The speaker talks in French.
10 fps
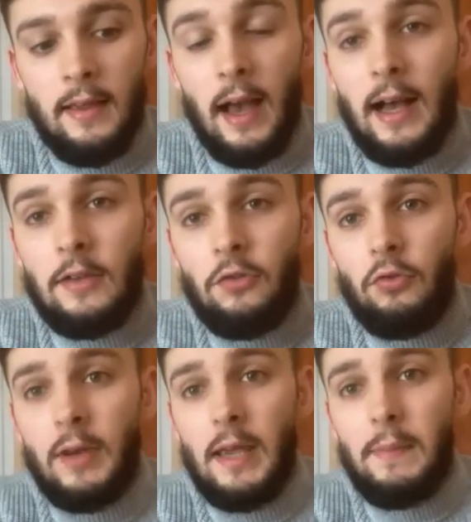
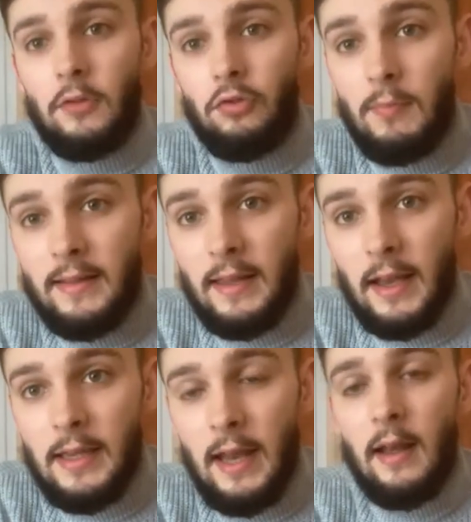rassurée par du
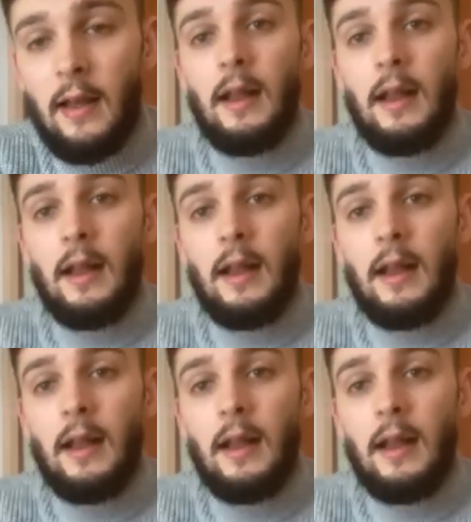matériel,